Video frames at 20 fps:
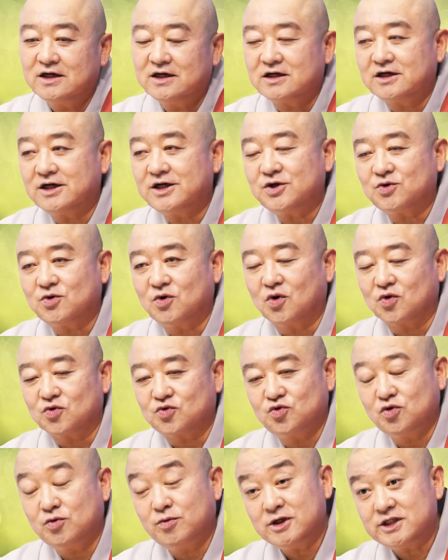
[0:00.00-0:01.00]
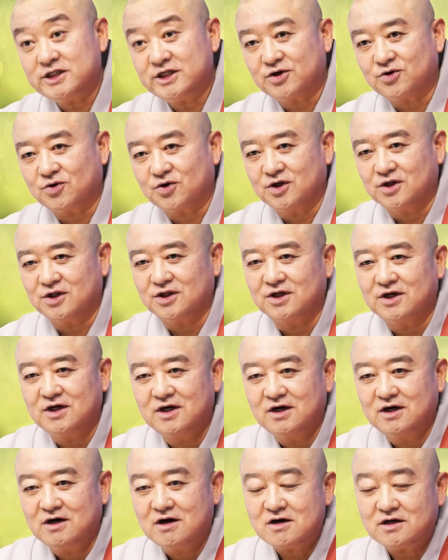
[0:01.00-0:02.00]
그리고 두 번째로는
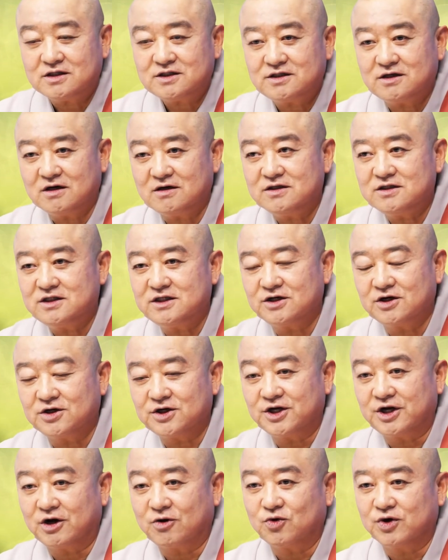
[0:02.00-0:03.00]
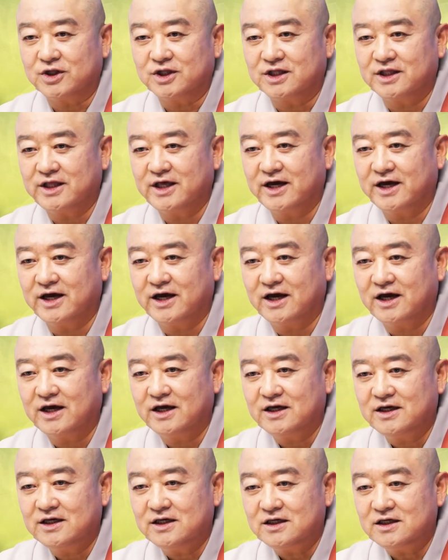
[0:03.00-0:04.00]
흑성지옥이라고 있는데
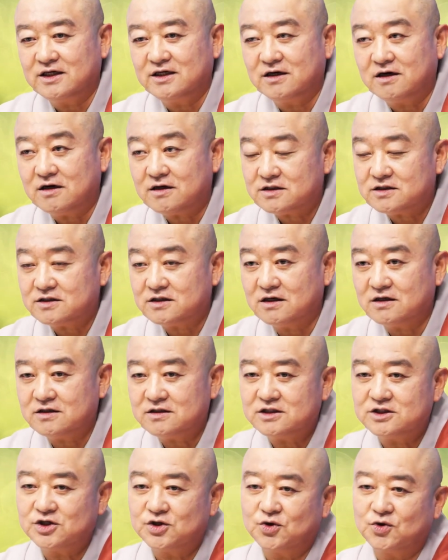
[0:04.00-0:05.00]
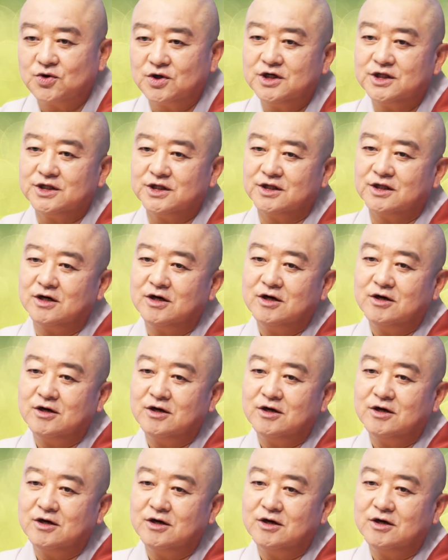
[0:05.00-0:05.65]
이 흑성지옥은